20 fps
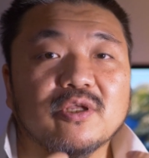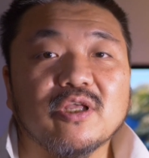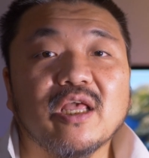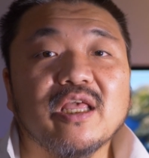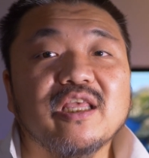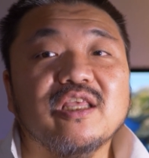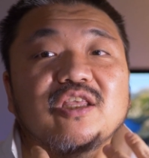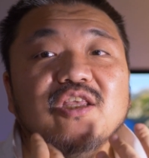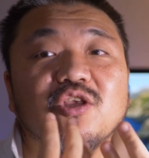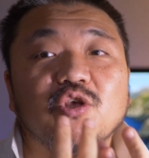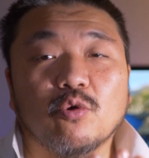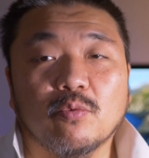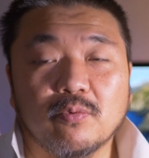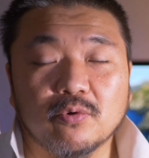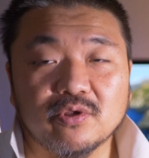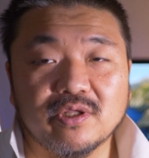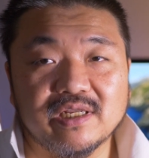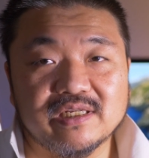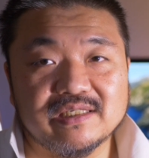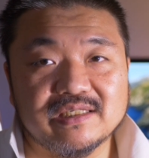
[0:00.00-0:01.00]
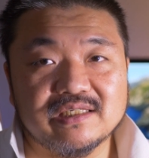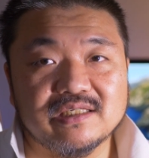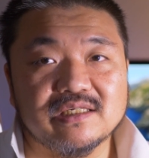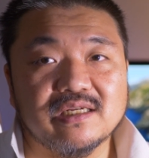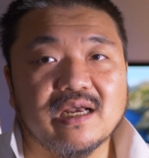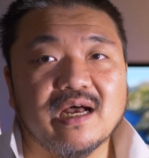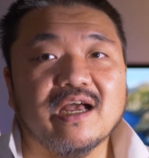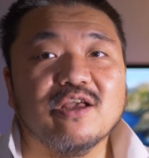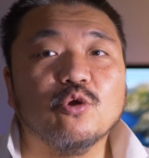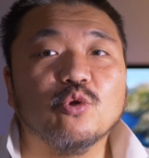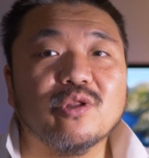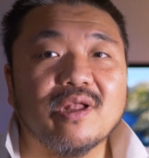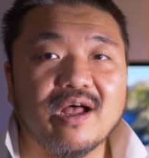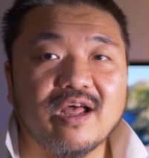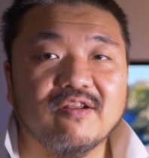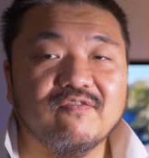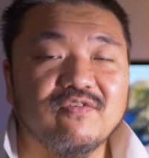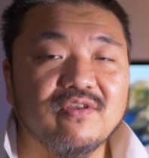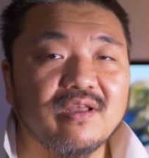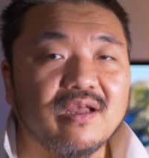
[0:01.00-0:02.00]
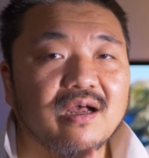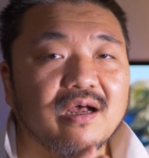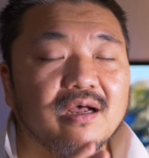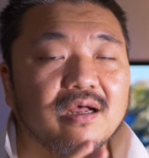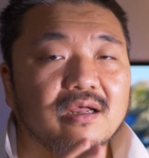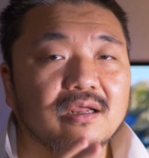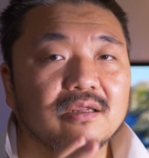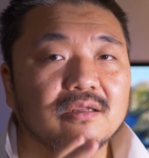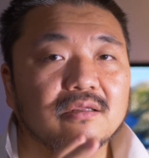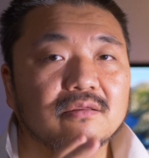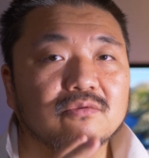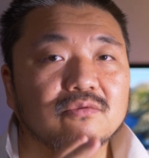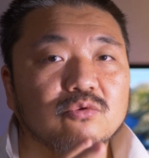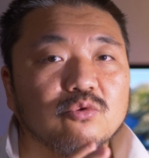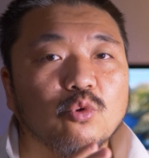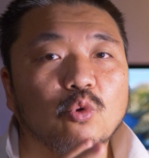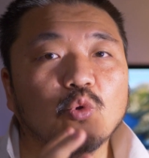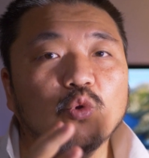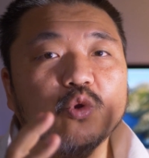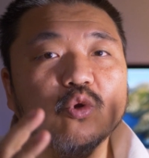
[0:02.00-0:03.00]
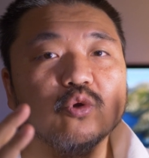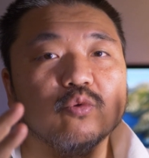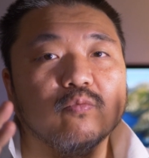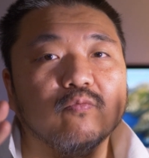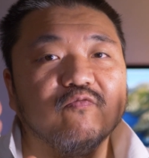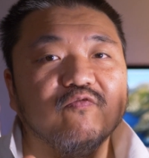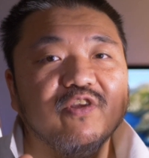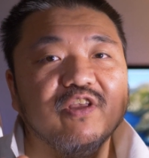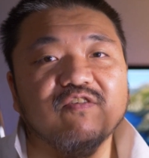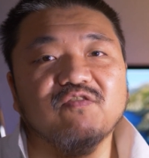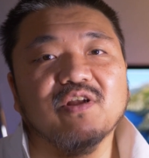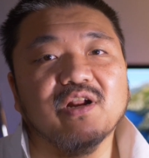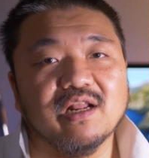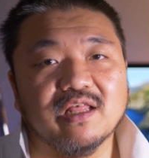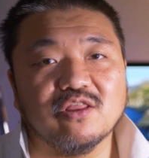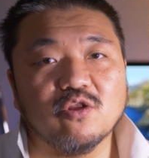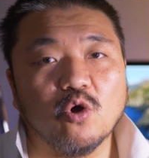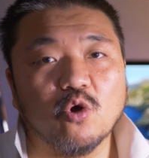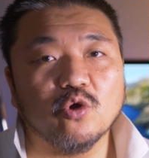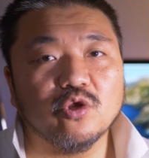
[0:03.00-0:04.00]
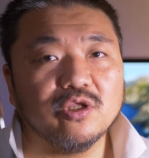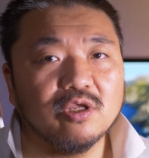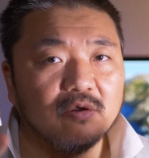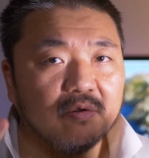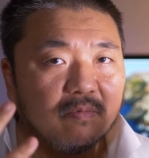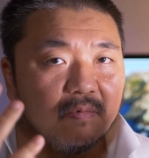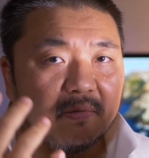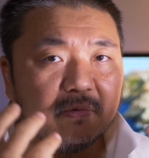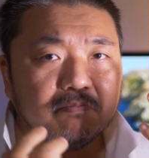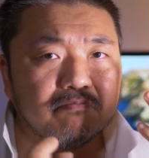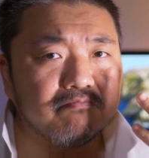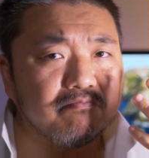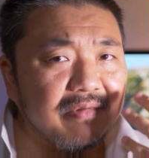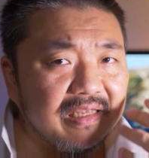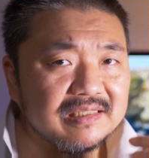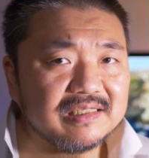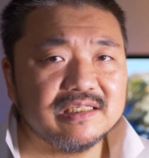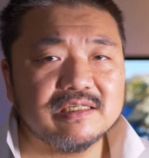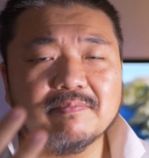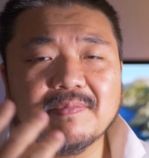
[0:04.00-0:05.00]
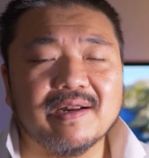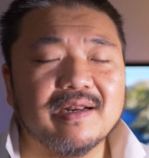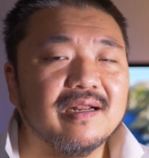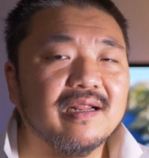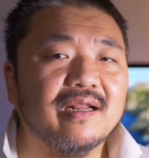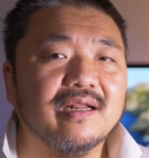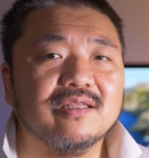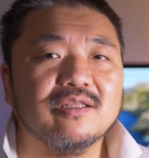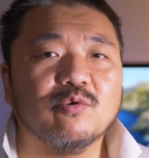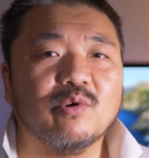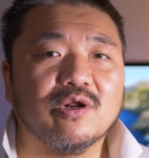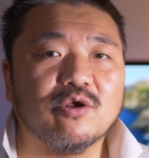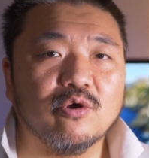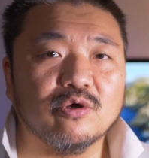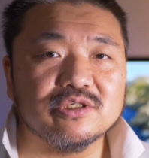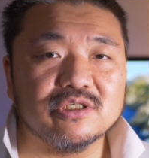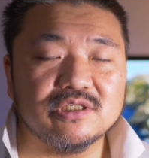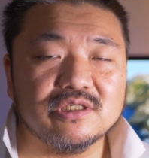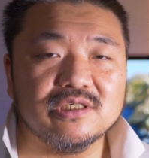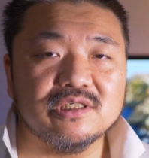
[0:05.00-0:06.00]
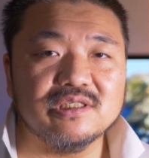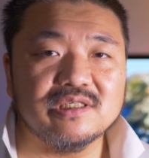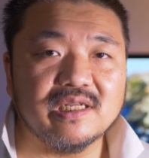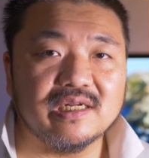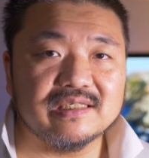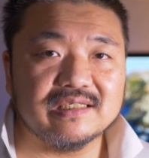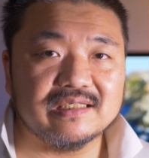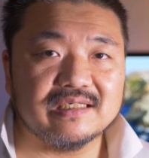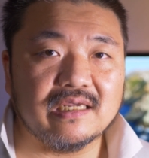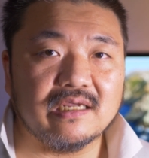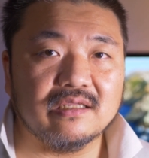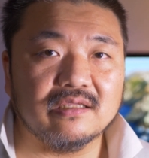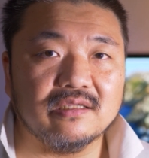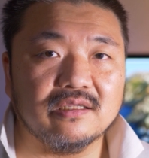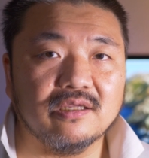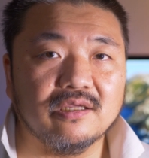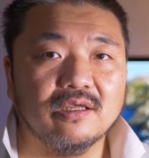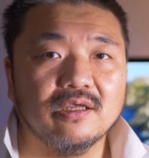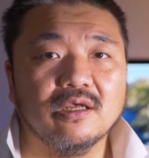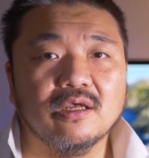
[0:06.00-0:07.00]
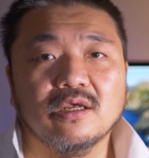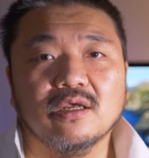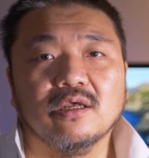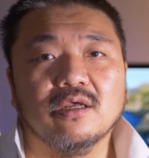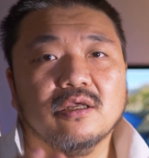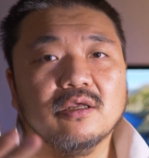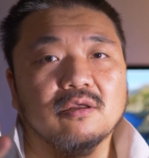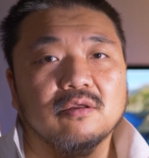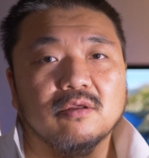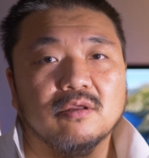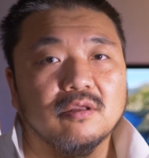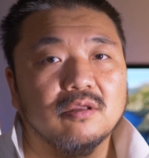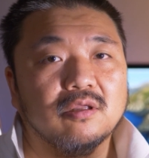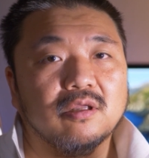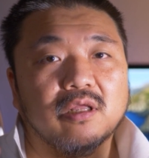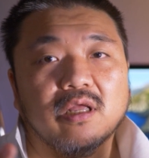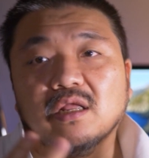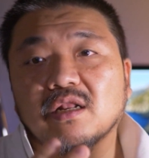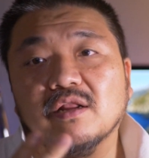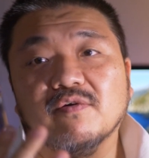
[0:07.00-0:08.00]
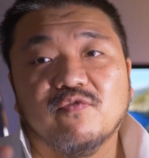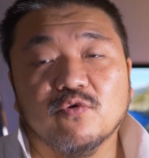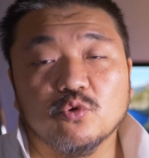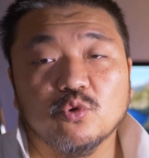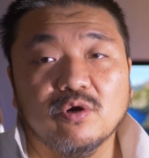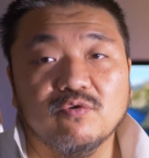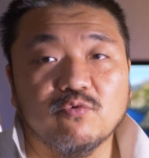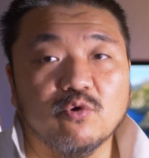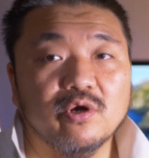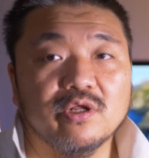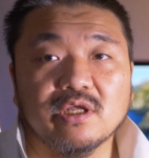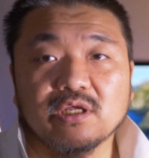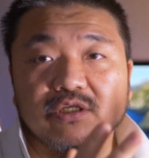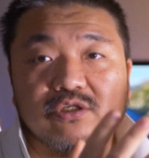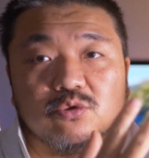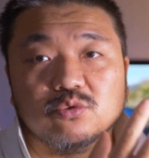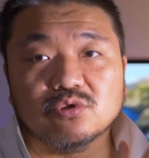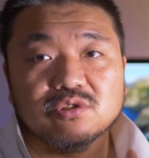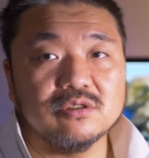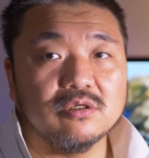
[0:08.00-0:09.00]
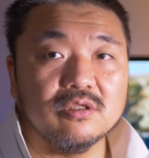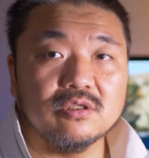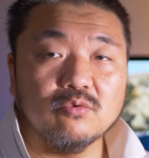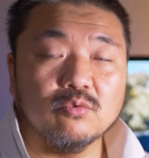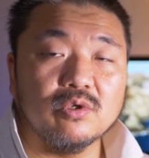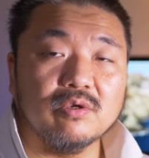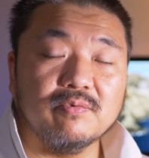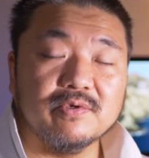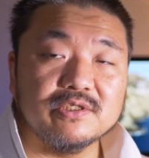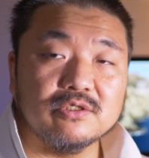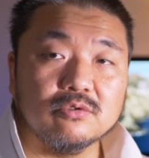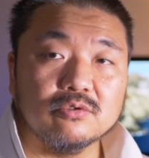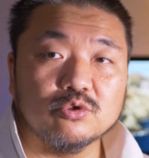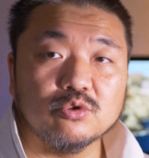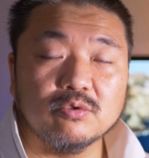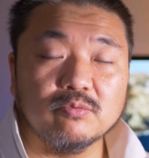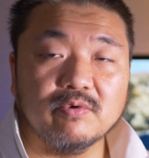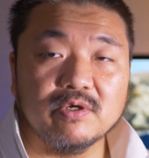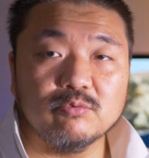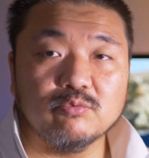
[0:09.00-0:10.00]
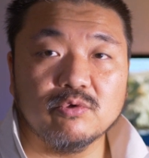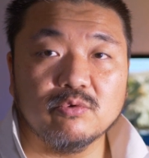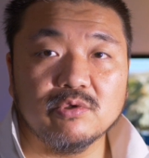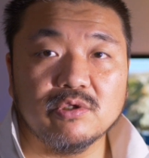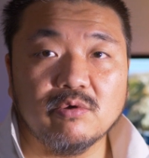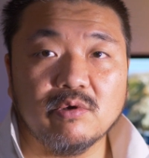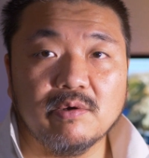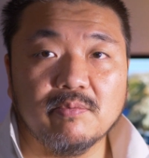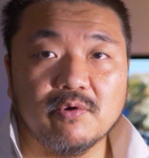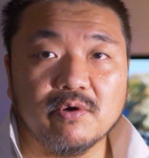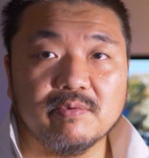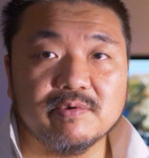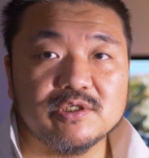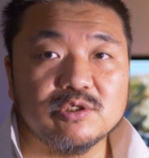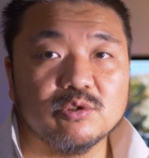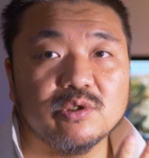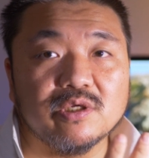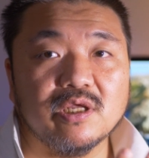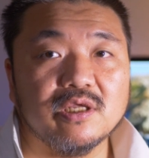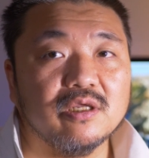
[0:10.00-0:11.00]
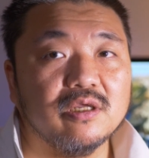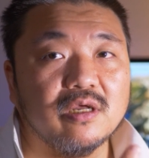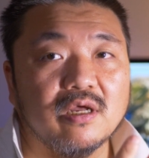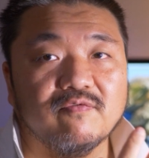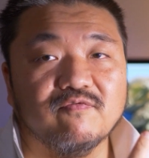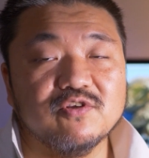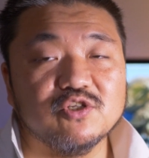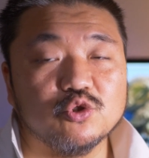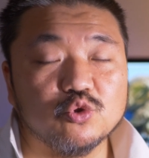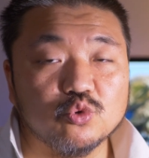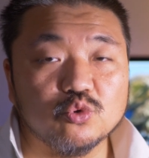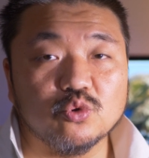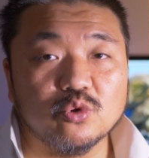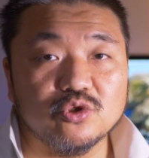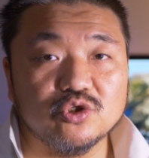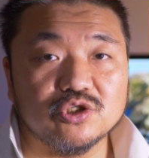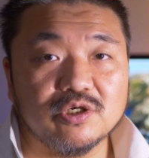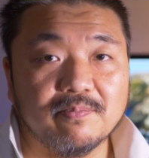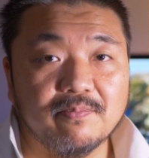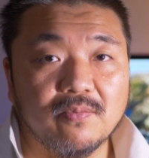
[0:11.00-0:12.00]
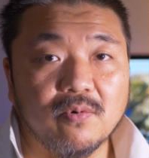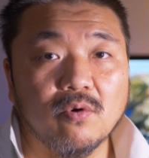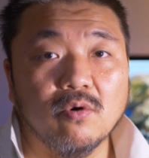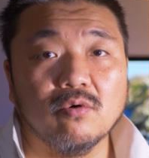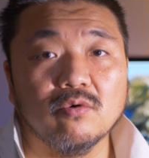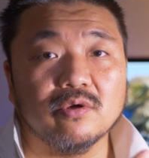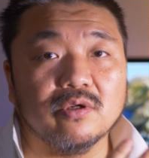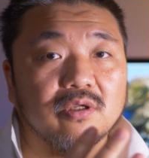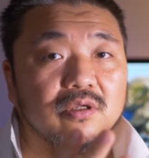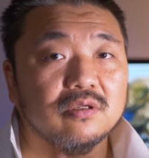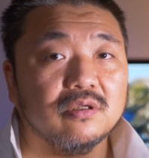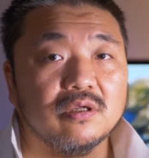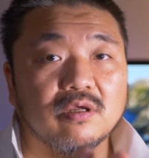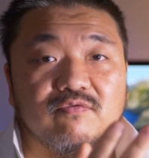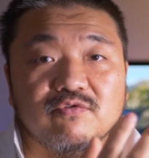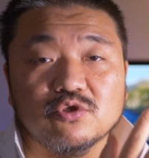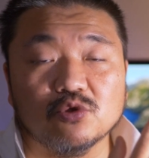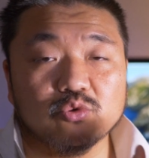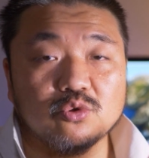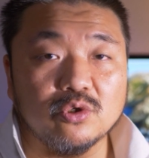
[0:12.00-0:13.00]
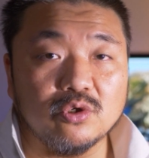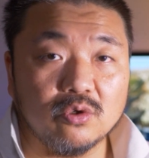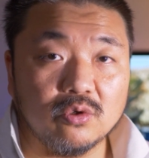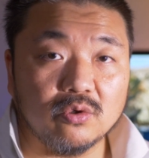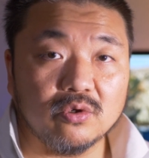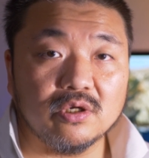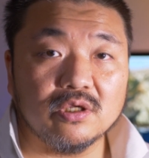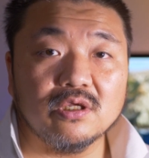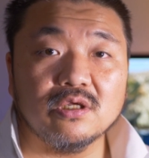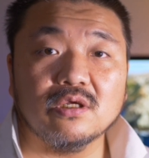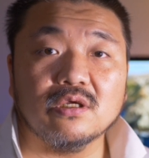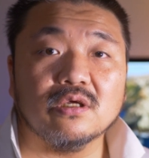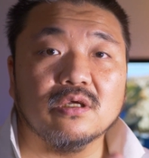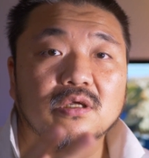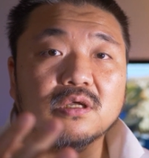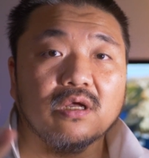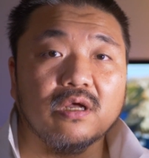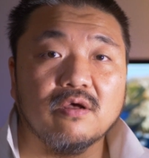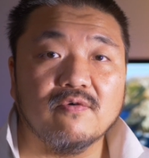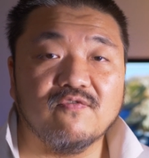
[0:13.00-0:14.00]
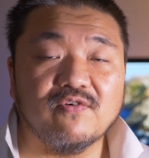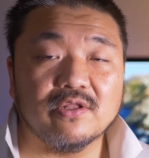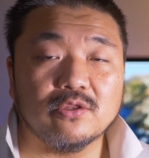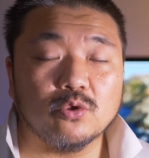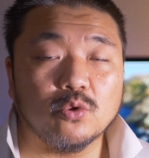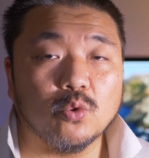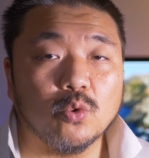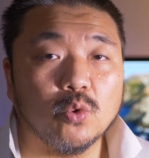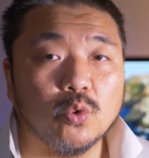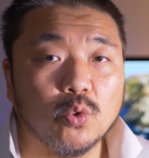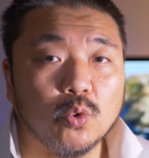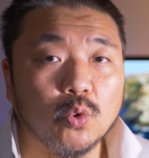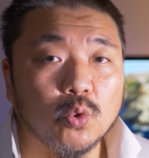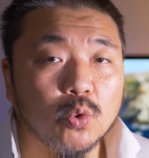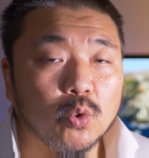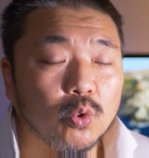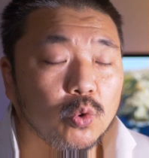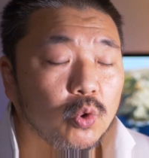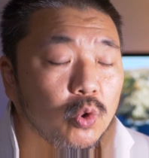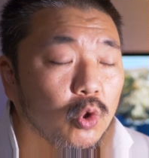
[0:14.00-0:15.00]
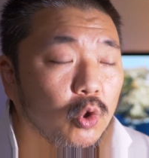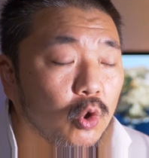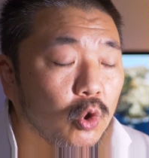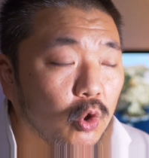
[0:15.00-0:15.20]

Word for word: e io potessi aiutarvi a non vivere la noia, bensì parlare di qualcosa di interessante. E la fortuna vuole che sono stato una persona, sono una di quelle poche persone che ha vissuto in Giappone, ha vissuto in Corea, ha fatto...